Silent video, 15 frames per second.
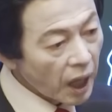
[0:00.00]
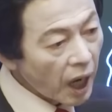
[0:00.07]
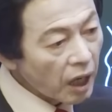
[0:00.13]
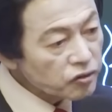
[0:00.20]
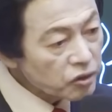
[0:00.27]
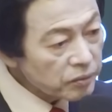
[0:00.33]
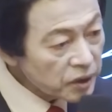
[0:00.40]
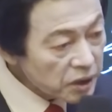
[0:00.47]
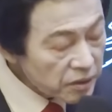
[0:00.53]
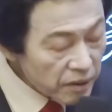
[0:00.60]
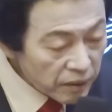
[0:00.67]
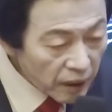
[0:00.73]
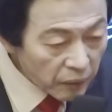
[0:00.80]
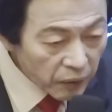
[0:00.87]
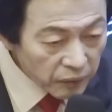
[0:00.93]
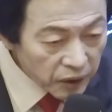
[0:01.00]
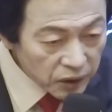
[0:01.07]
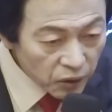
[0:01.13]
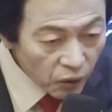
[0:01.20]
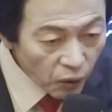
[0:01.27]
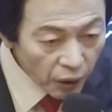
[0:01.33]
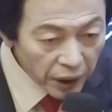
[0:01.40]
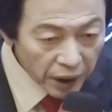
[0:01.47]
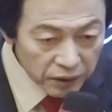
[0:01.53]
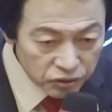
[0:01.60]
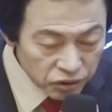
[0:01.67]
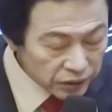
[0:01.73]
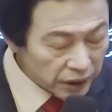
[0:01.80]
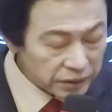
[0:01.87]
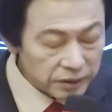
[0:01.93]
아주머니들만 보면 고개가
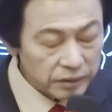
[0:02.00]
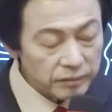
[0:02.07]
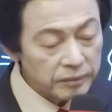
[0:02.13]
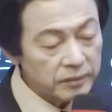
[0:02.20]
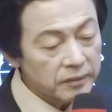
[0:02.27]
숙여져.